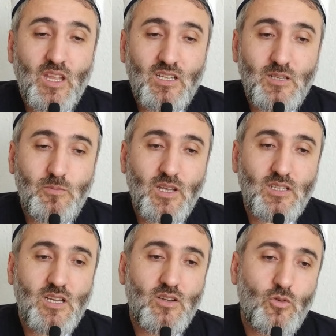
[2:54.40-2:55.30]

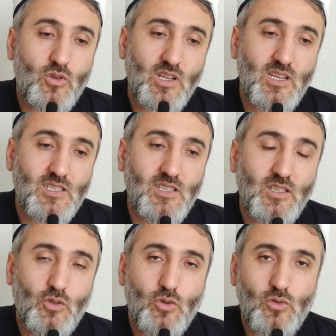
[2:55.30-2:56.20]
Libya'da oralarda
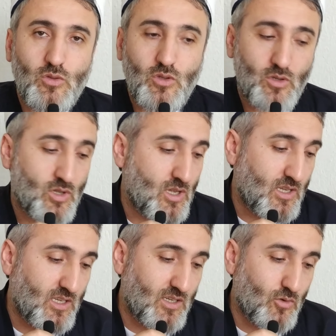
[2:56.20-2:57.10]
görüldü.
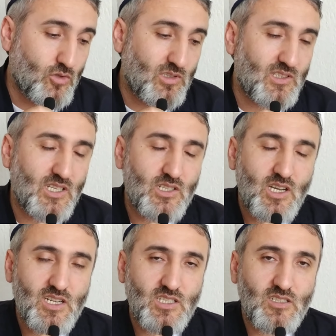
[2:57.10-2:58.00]
E, Orta Dağ'ı
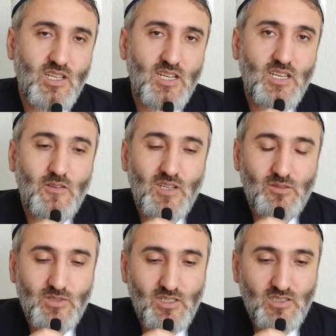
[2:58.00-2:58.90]
karıştırdı. Aynen
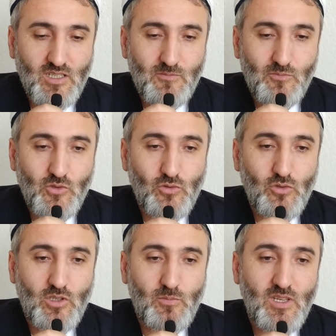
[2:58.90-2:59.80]
Efendimiz Aleyhisselam'ın buyurduğu
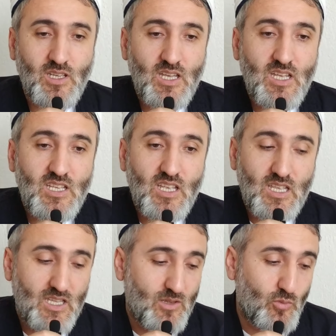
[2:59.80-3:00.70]
gibi
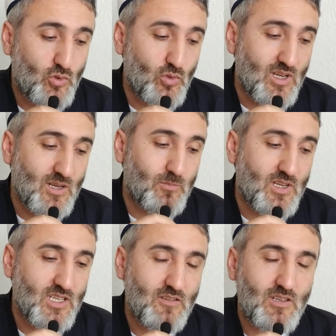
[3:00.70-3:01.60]
e, bütün
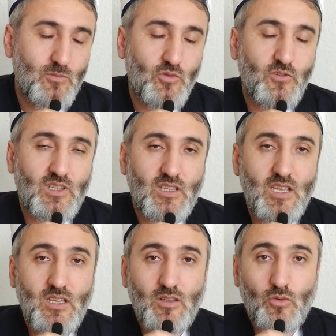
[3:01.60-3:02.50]
Arapların evine bu
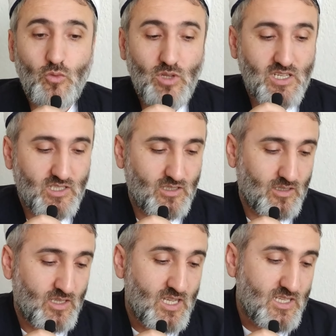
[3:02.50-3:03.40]
fitne ulaştı.
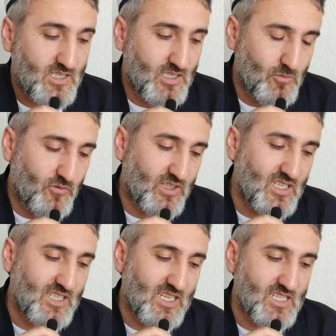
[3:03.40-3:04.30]
İşte bu
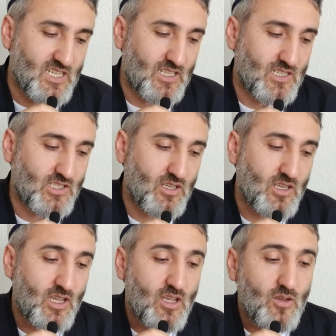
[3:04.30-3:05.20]
fitne de gerçekleşti.
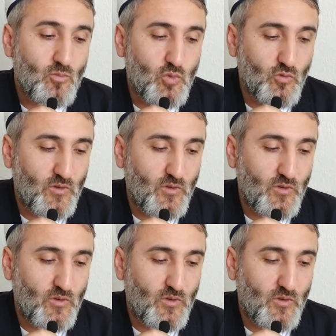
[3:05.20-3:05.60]
Bu